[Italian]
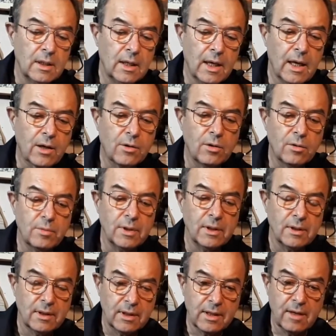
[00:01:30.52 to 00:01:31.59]
ecco qui
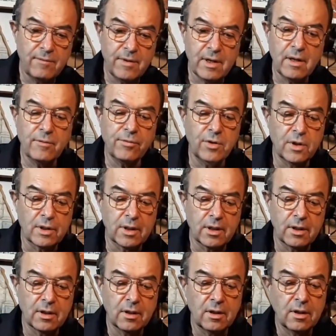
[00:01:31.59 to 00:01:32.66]
che viene
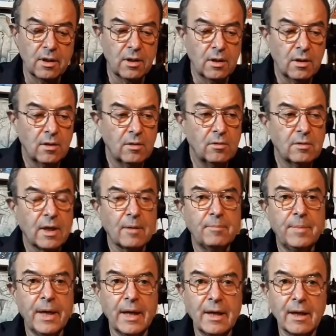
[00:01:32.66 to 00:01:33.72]
fuori una
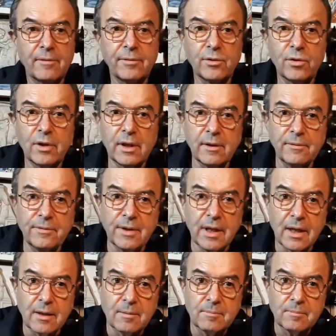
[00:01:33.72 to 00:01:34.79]
bella
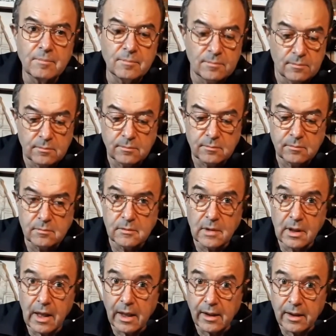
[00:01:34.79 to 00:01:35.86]
fotografia,
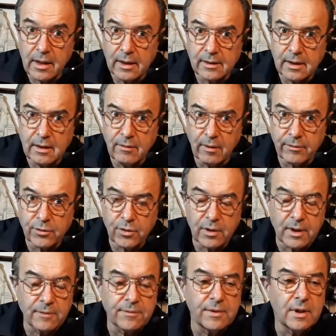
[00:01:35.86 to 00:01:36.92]
la relativa
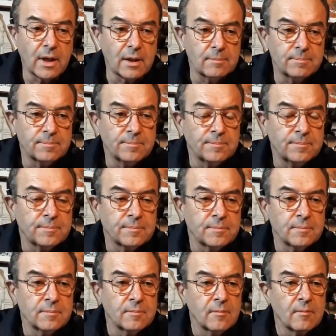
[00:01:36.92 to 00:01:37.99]
fotografia,
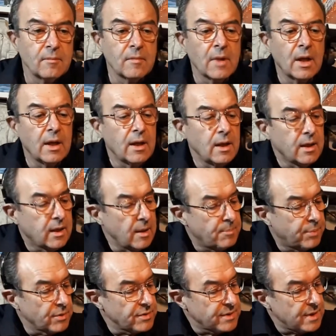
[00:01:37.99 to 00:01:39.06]
che
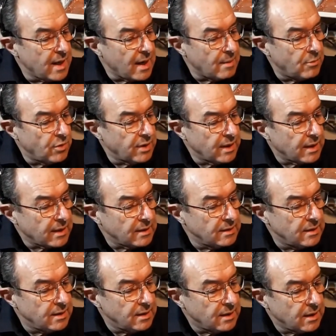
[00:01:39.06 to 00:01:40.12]
possiamo
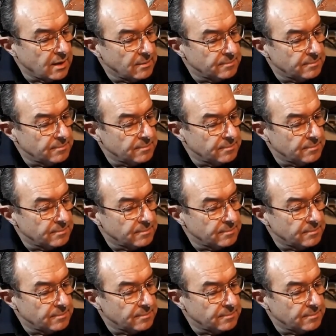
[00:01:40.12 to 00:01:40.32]
ingrandire,